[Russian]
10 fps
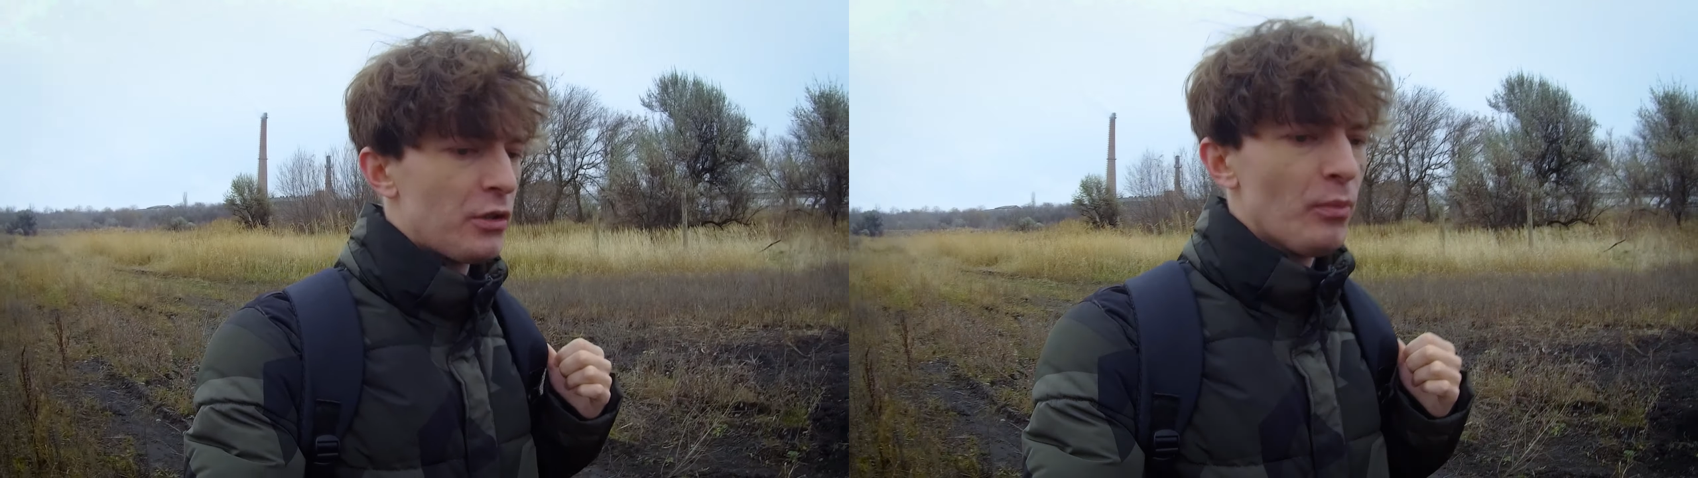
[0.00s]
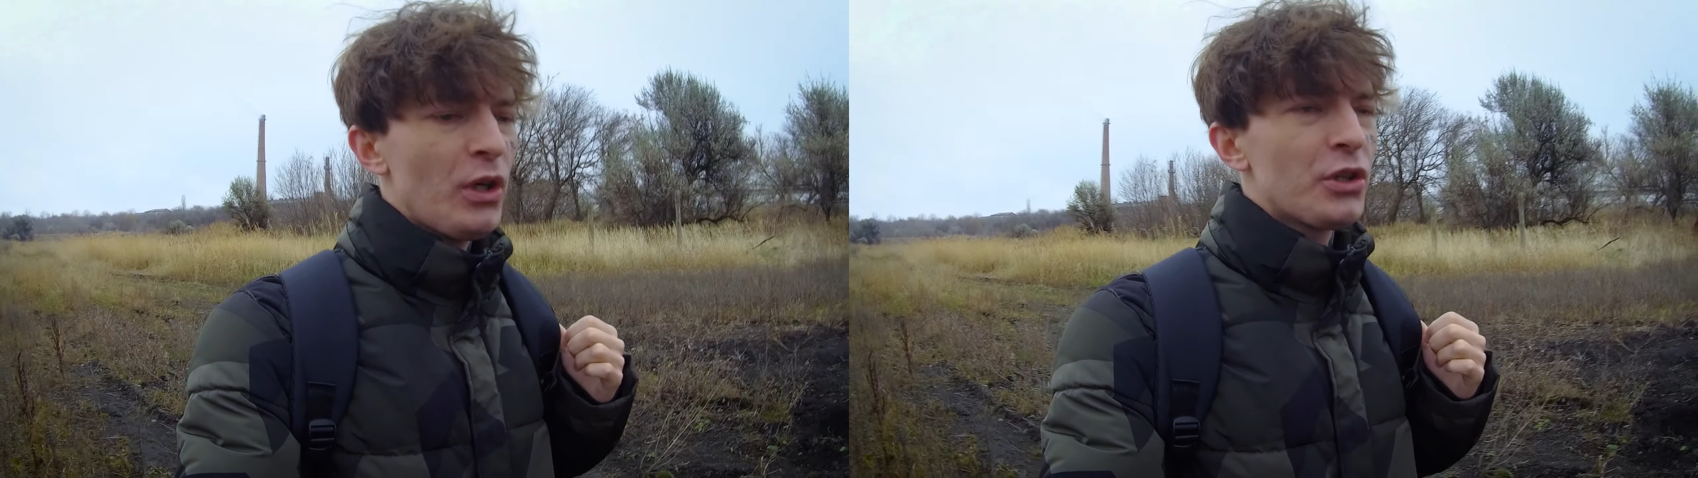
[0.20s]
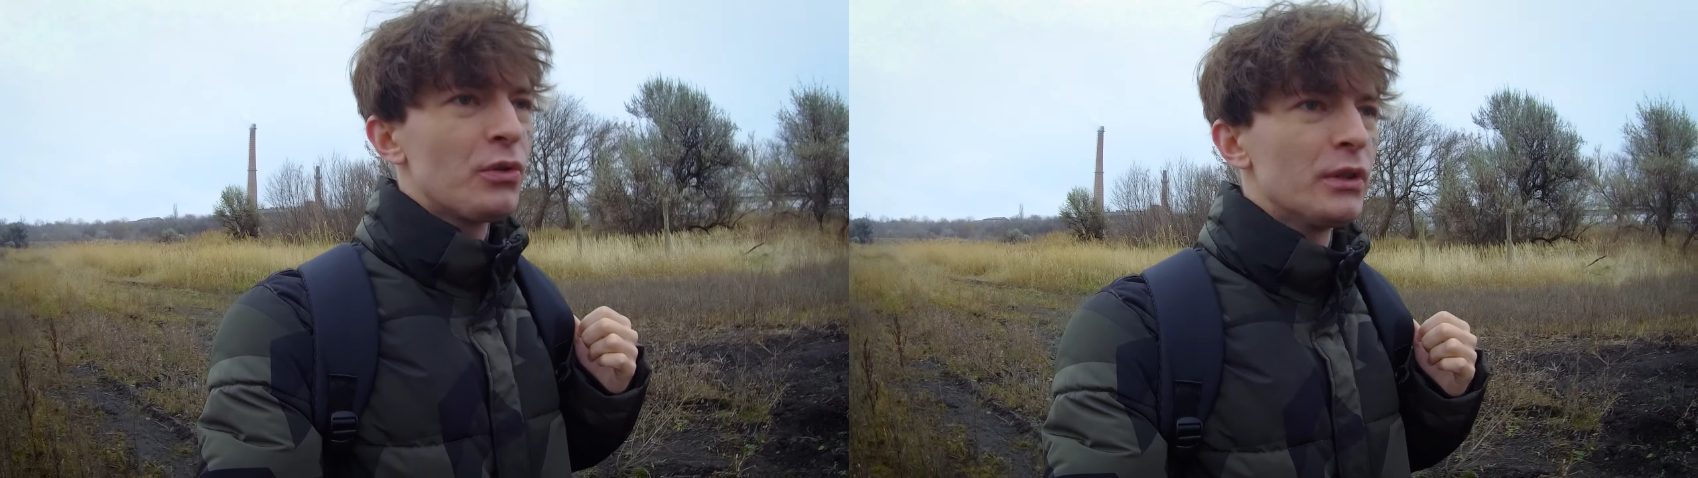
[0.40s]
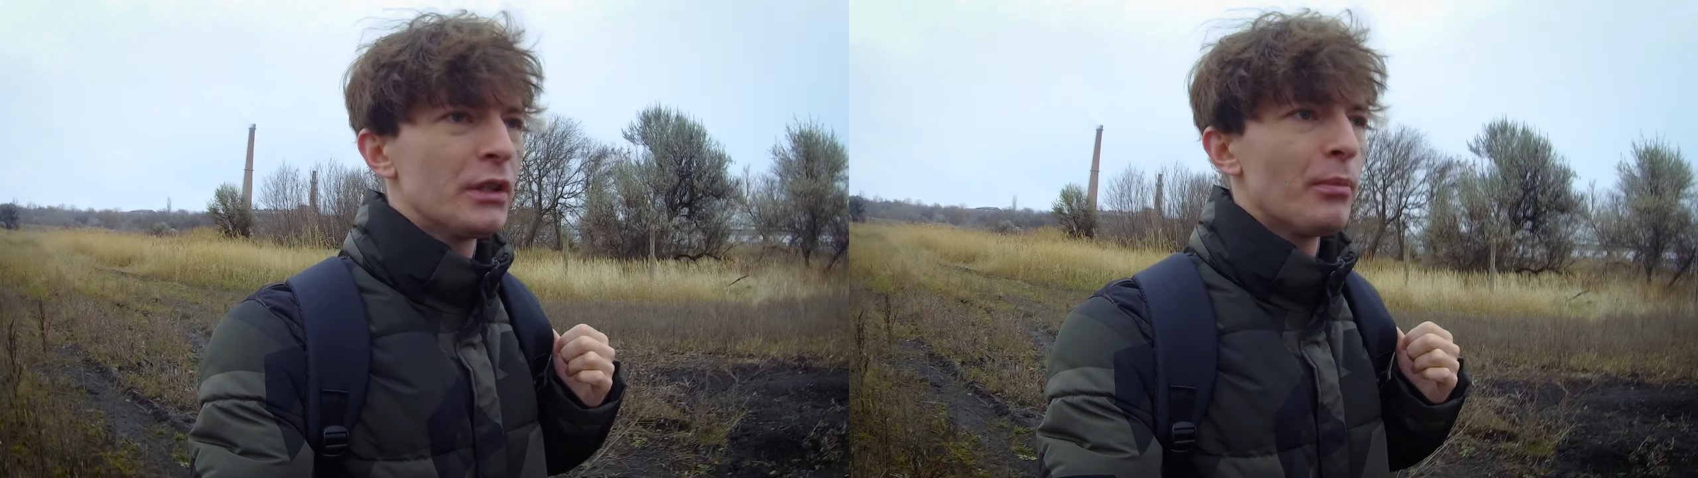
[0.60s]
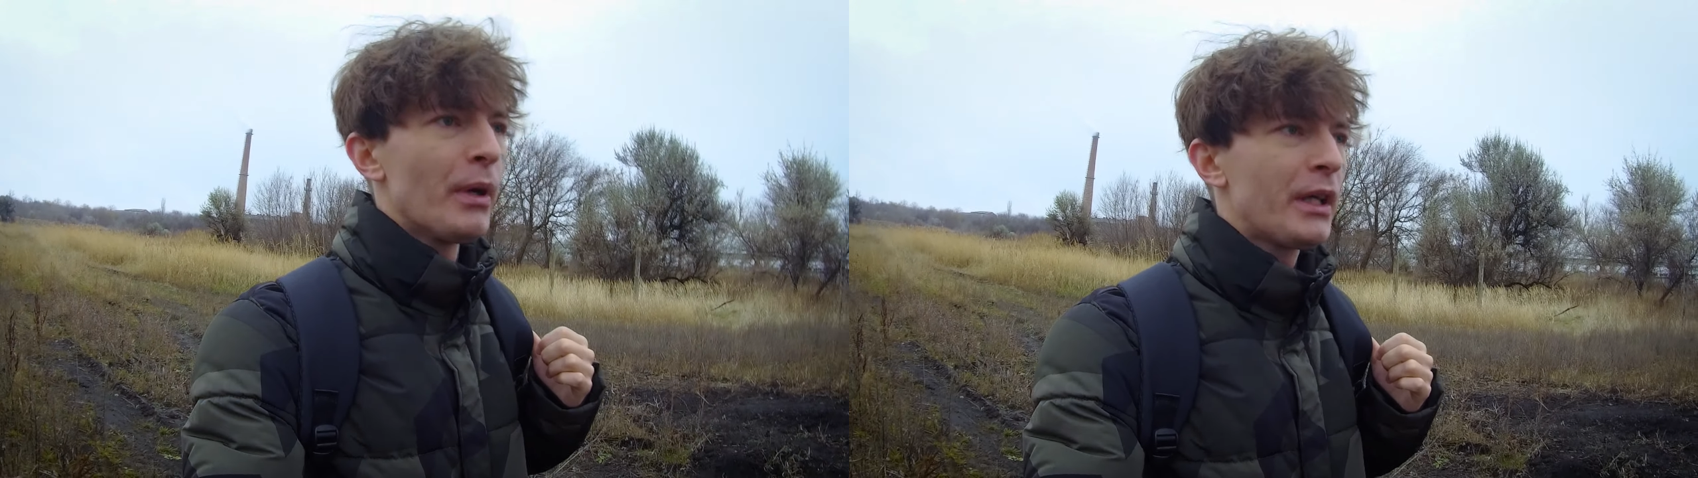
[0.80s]
Тем более, что вот
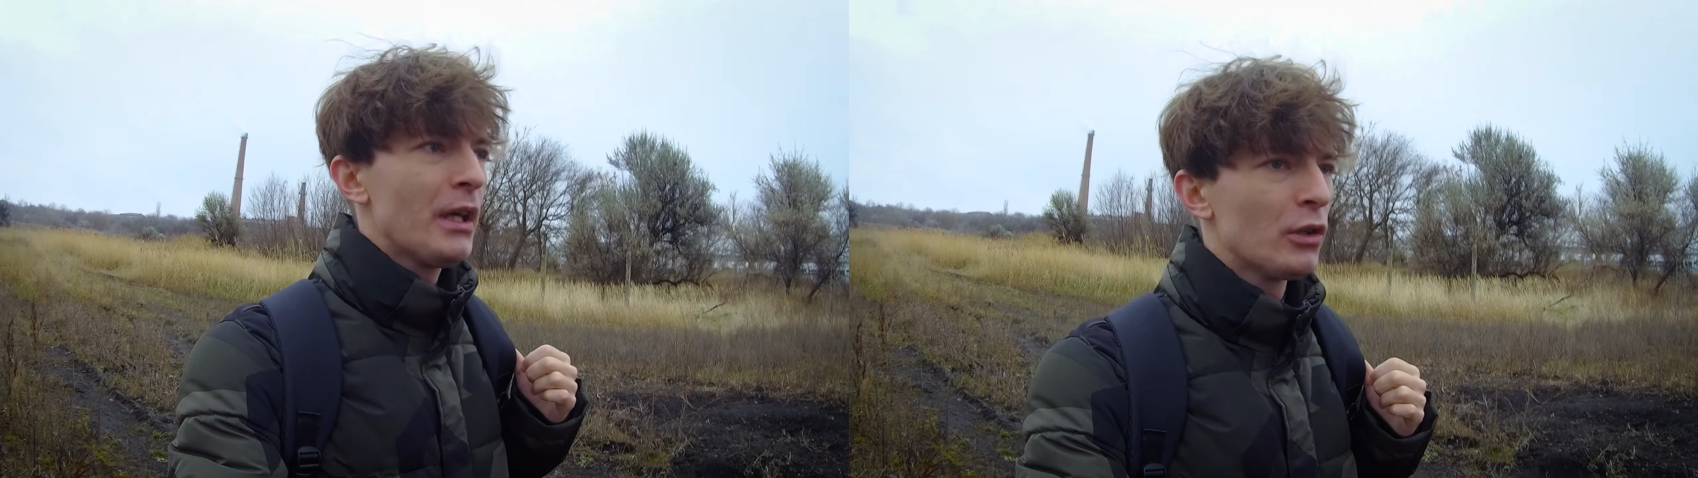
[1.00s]
это боке,